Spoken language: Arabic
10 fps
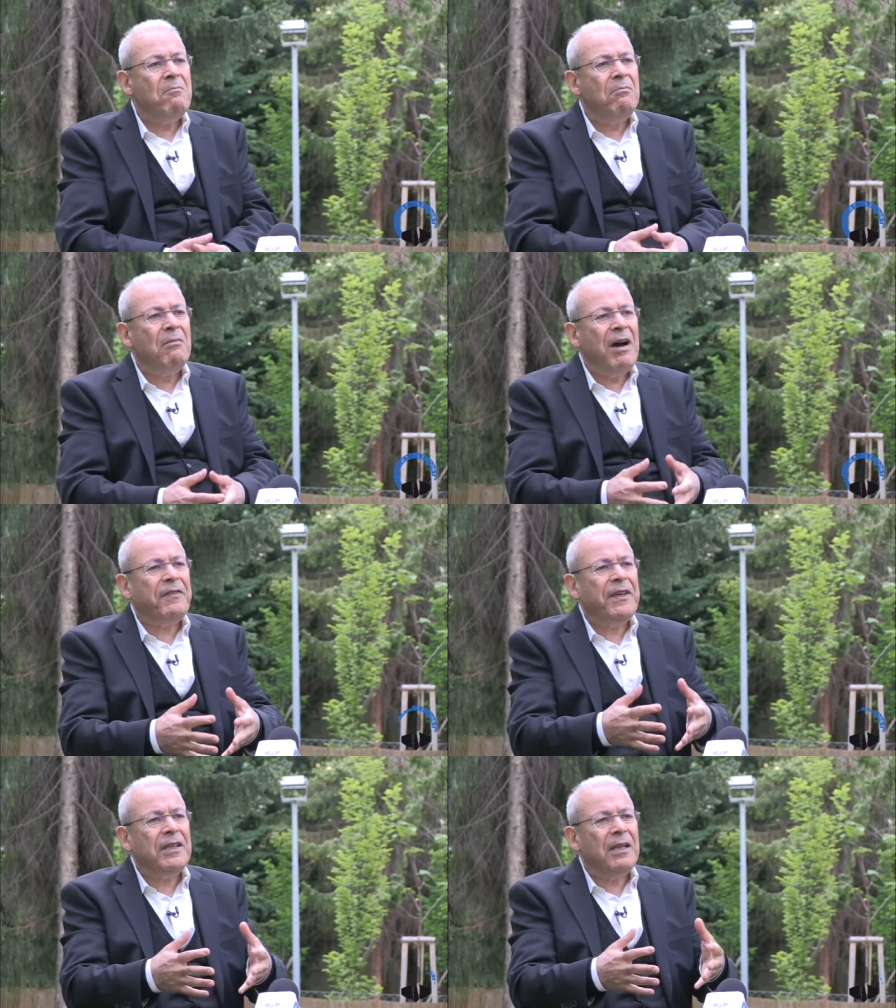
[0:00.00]
ما
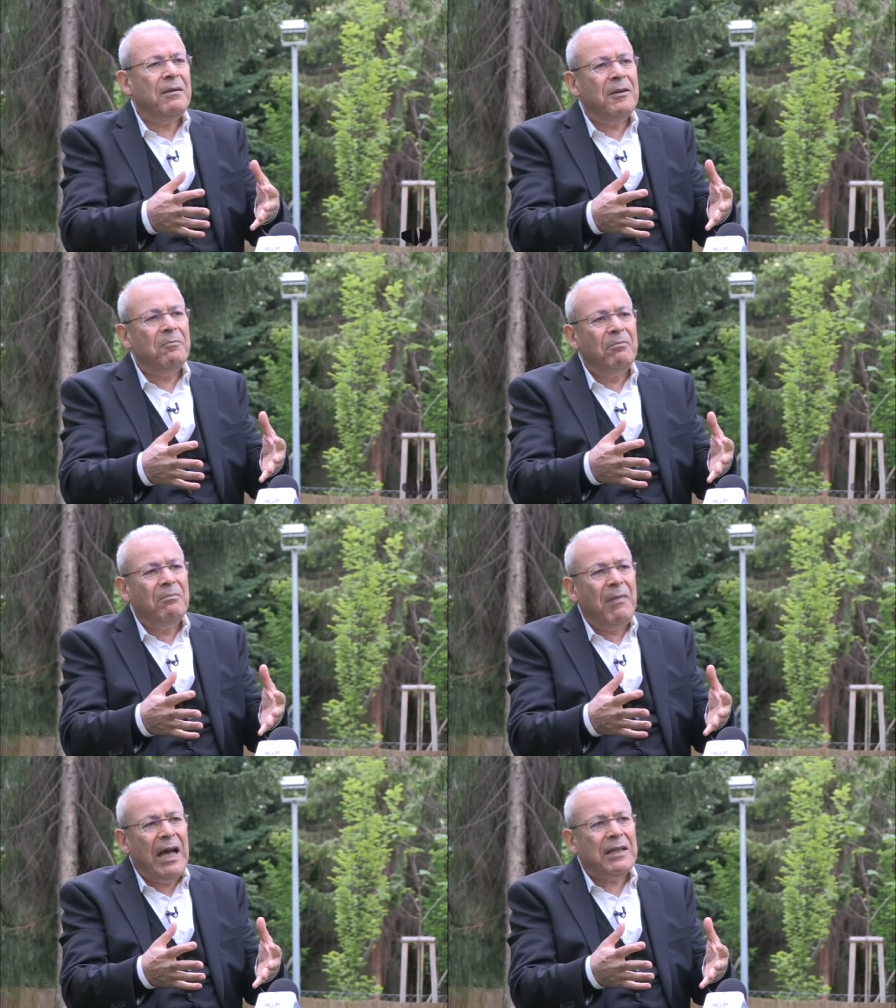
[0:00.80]
في
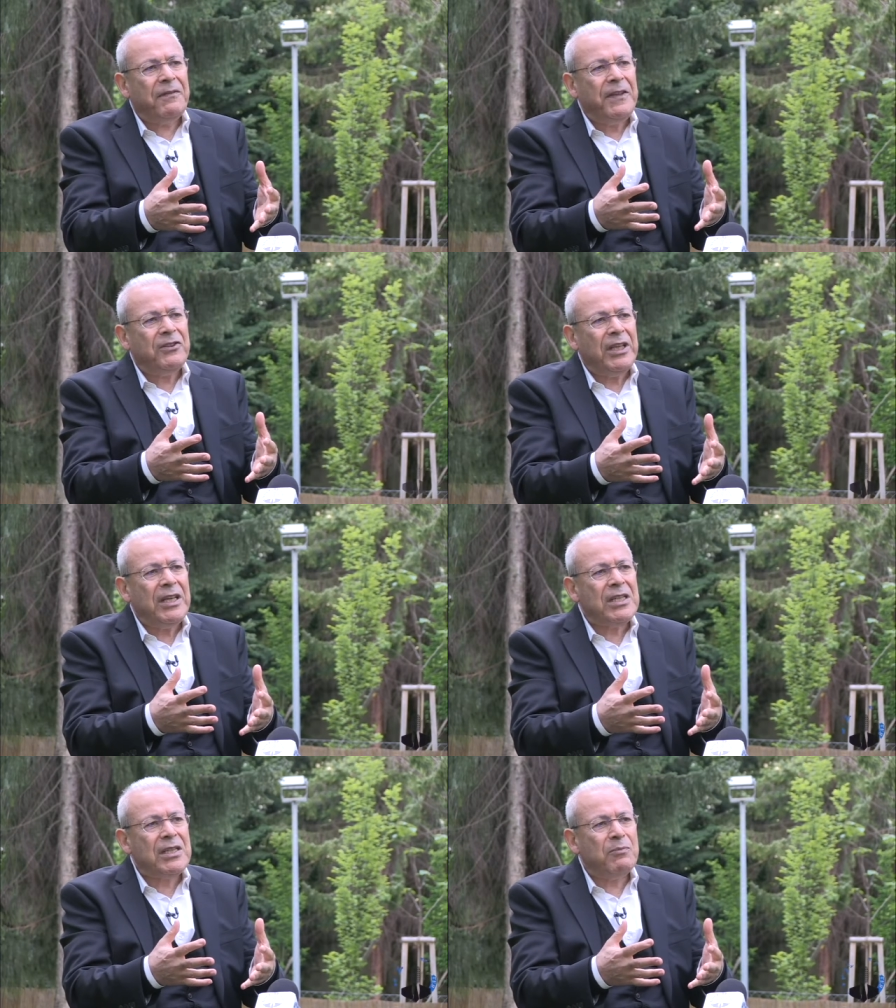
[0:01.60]
ما عاد في
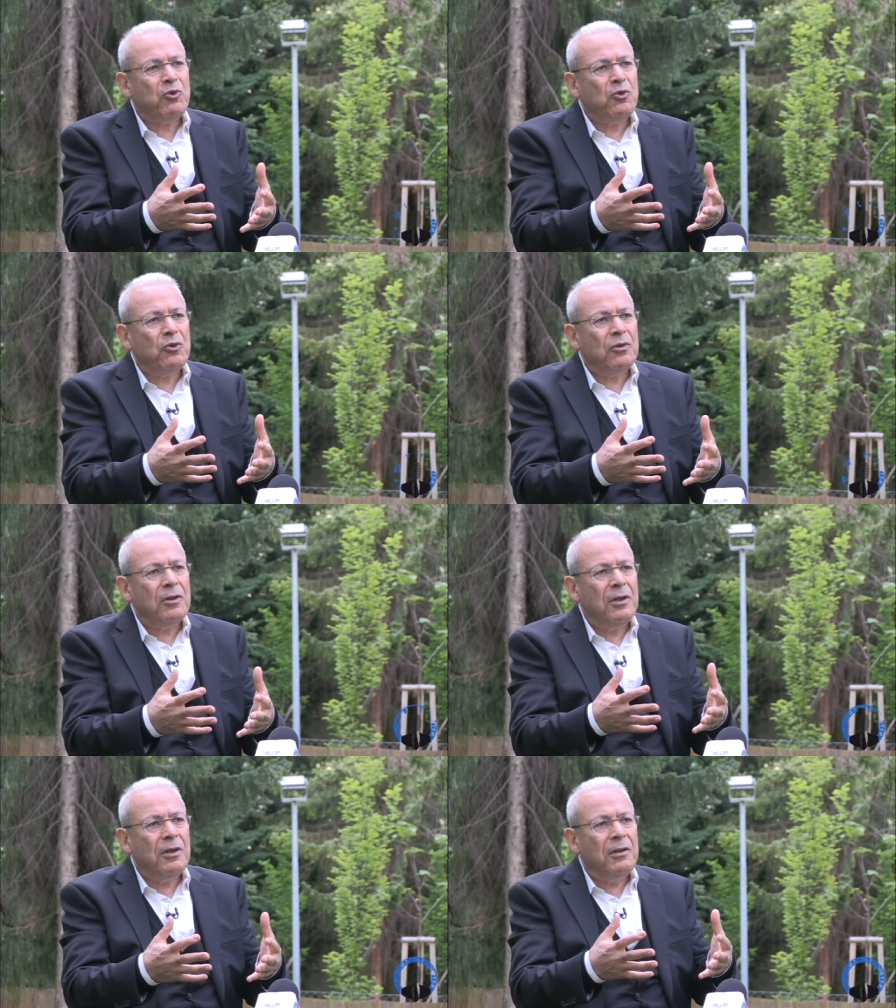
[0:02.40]
شيء اسمه
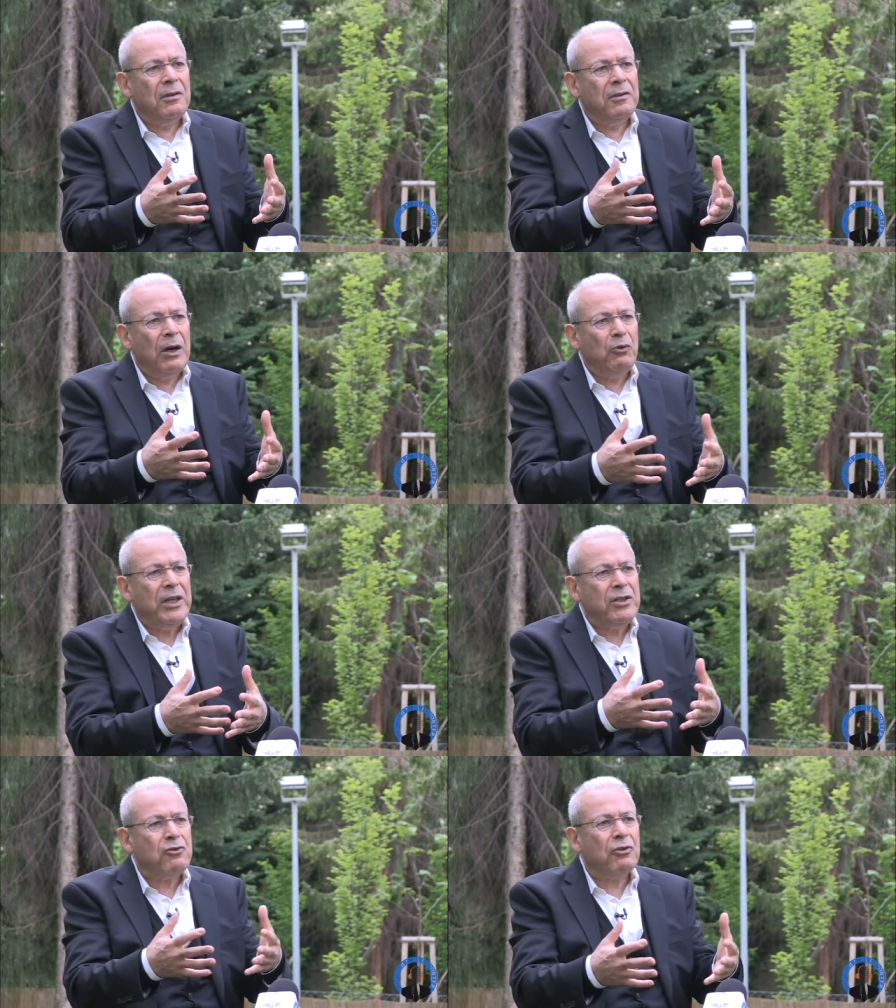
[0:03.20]
آه،
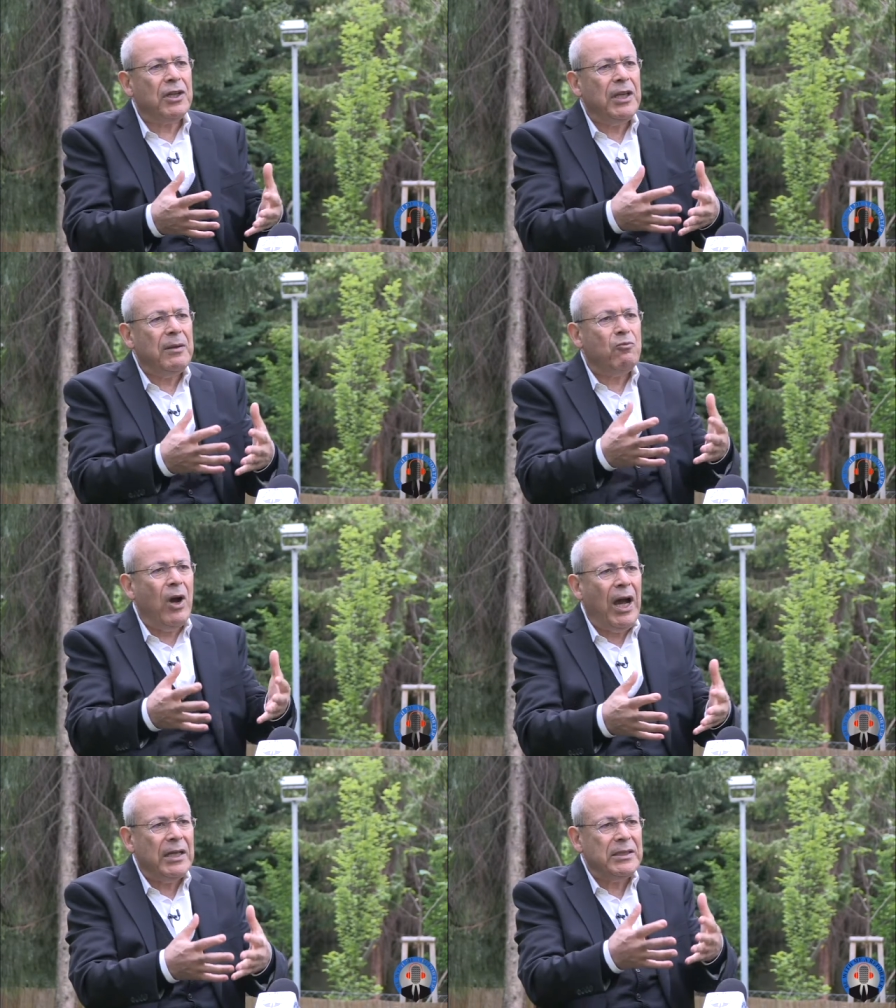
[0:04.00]
دوله سوريه
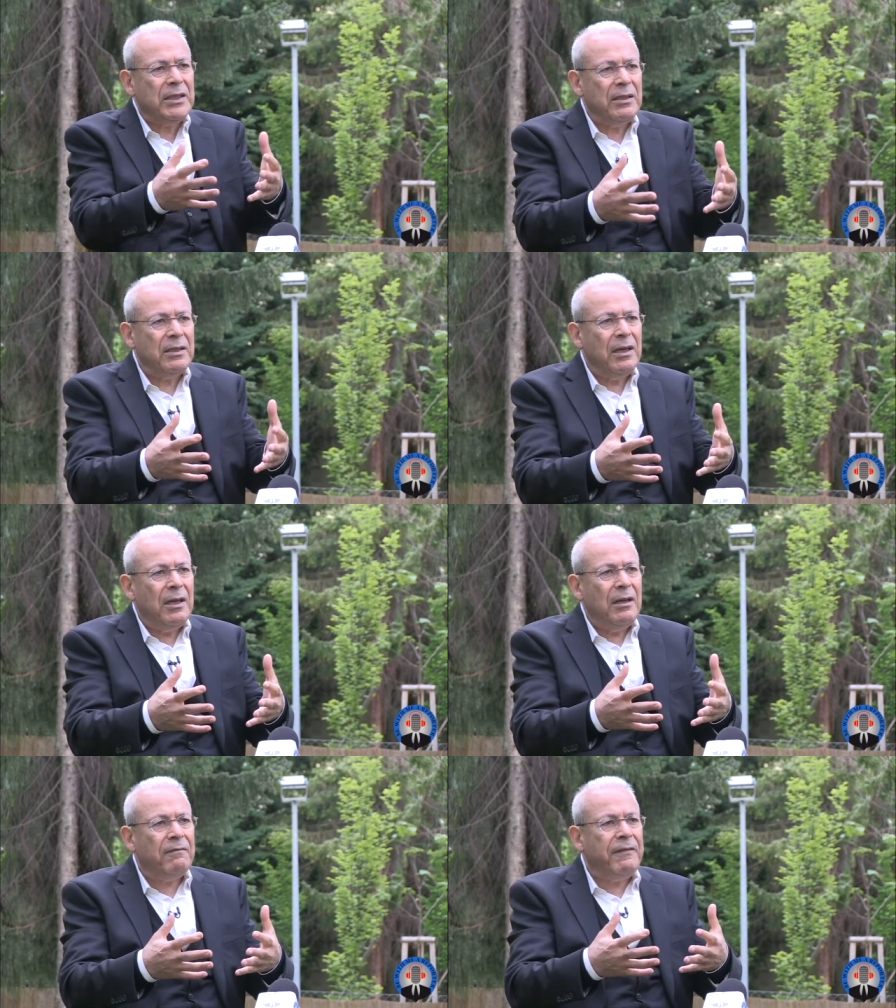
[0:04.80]
موحده
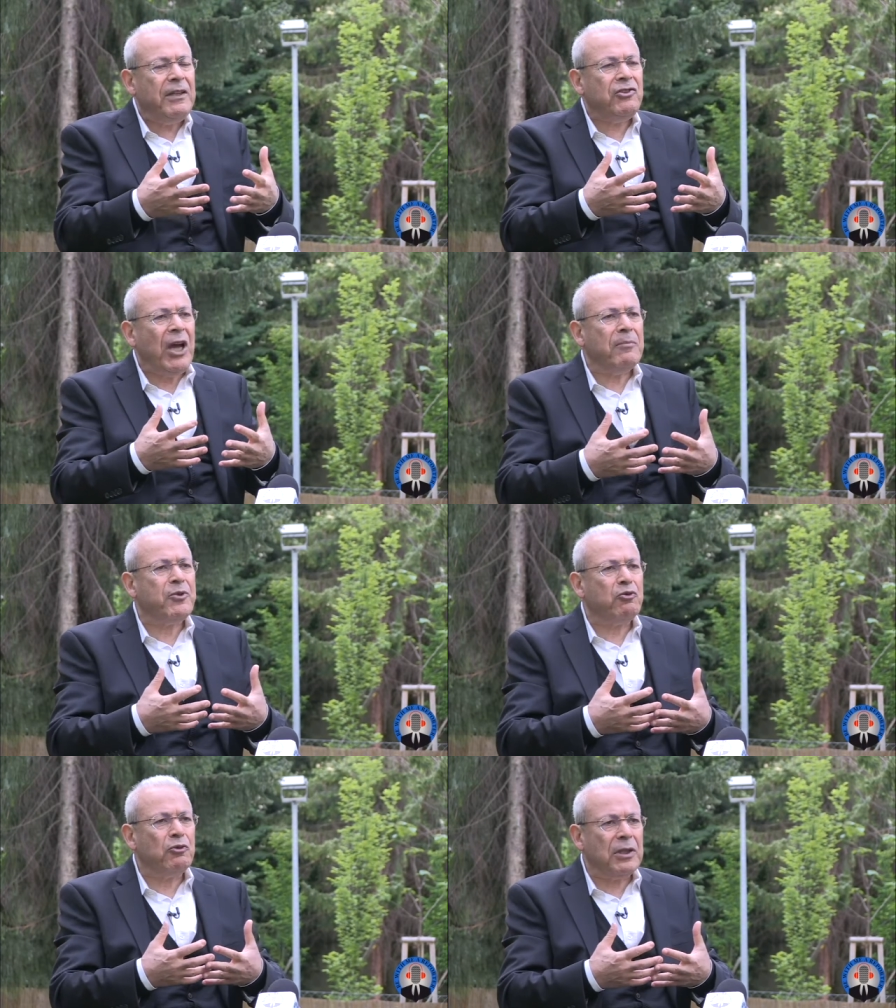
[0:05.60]
في شعب
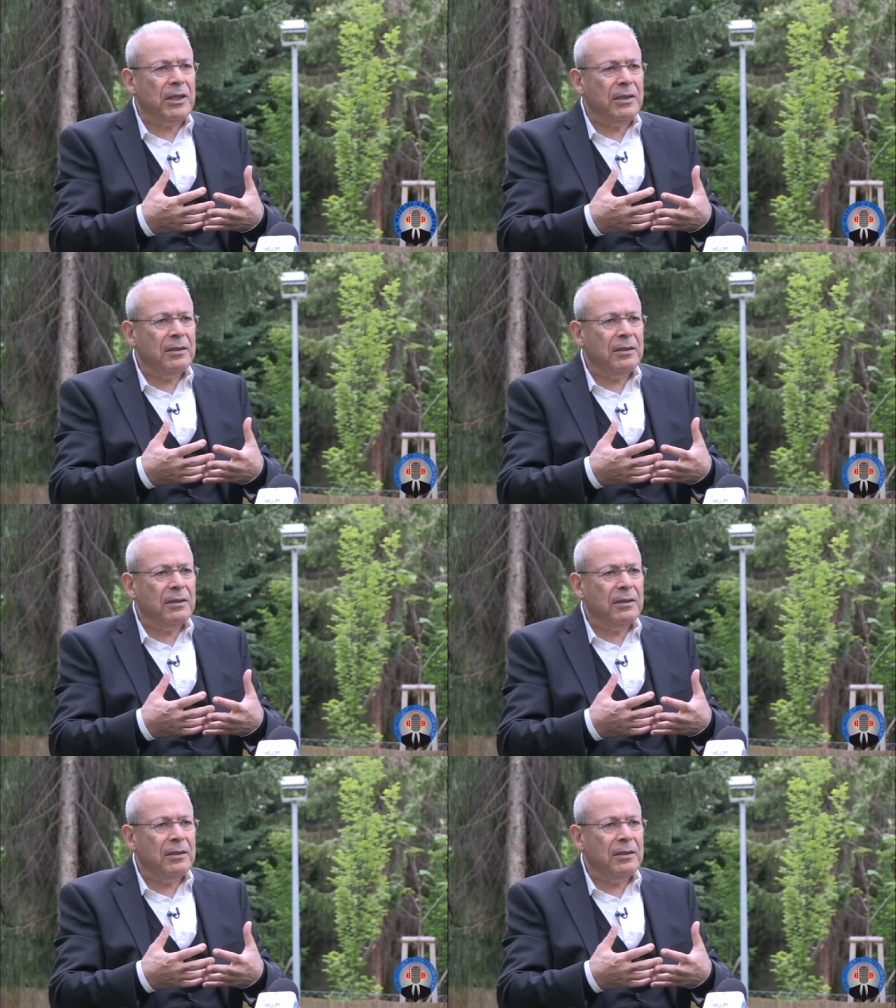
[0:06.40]
سوري